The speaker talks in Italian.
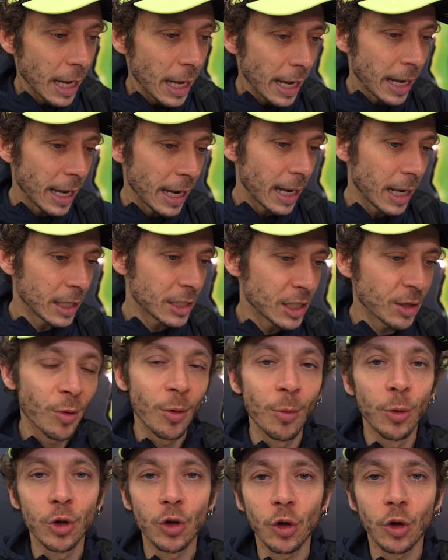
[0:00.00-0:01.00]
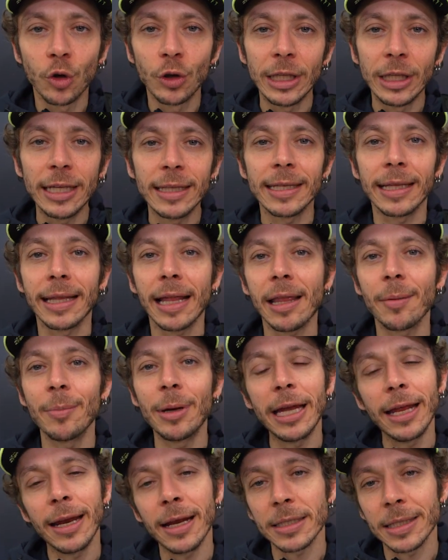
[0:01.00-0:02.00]
Eh, siamo molto contenti, è andata
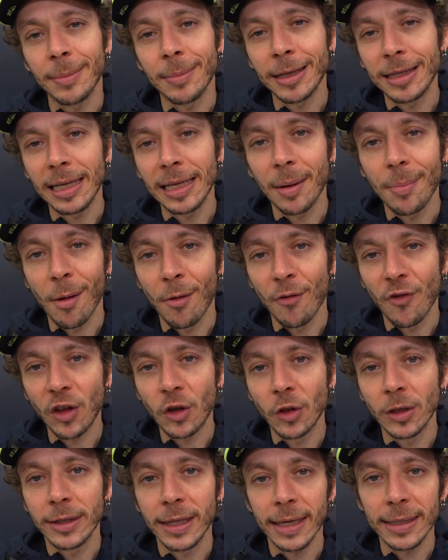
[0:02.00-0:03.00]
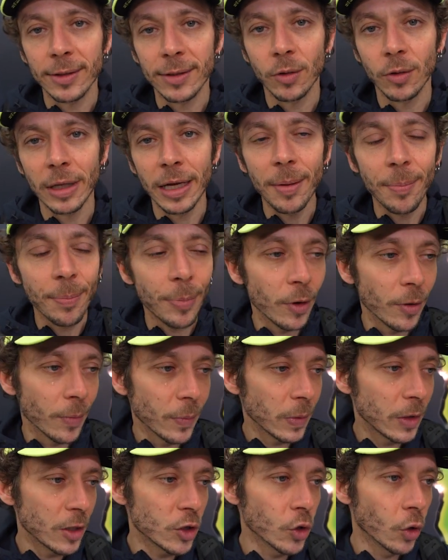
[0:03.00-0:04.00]
bene, stamattina abbiamo fatto il terzo tempo
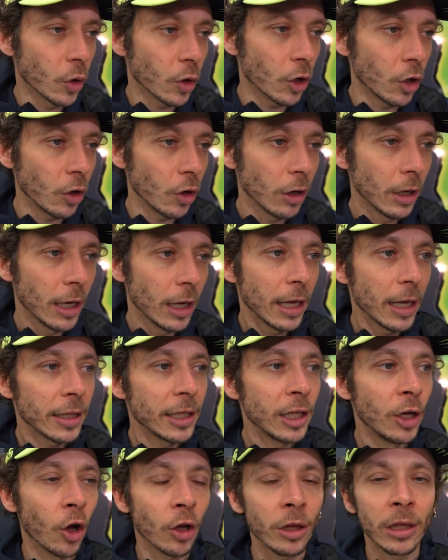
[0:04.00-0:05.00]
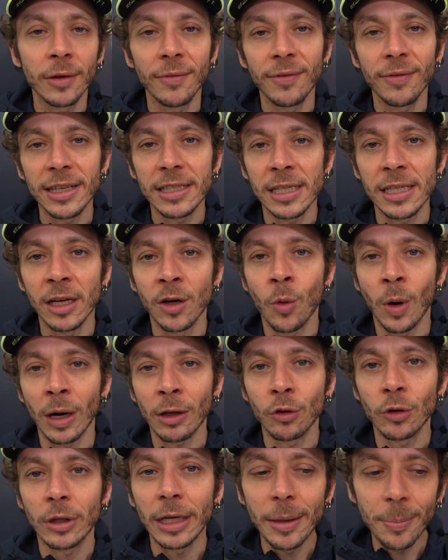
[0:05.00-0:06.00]
di giorno, di notte invece il
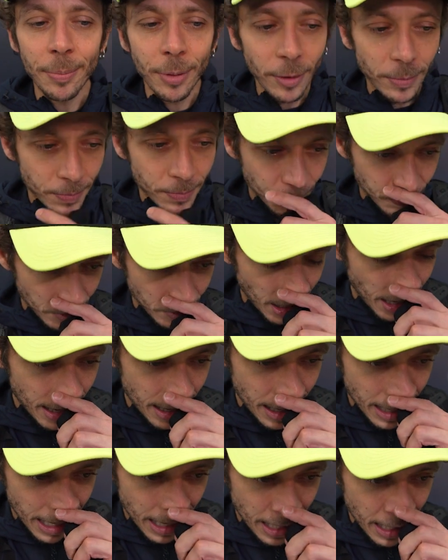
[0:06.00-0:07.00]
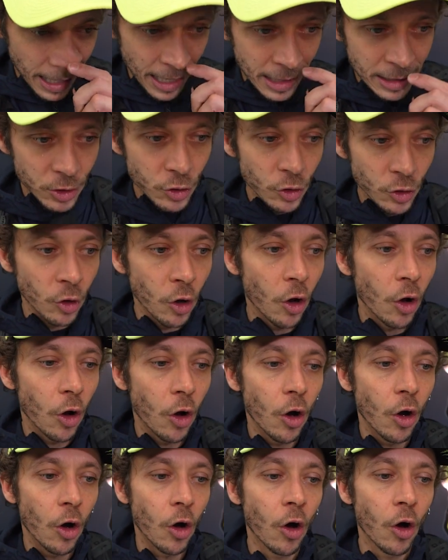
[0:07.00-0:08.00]
quarto tempo. Eh, ci
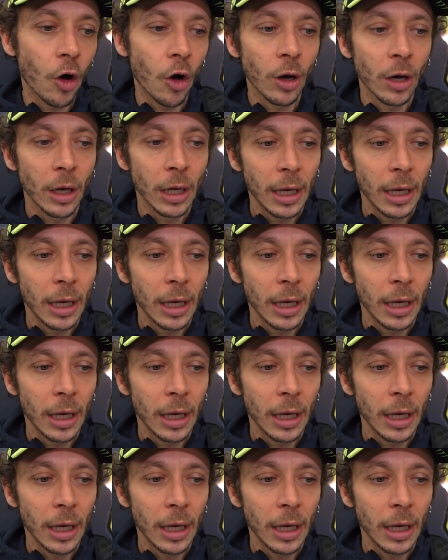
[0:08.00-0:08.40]
sono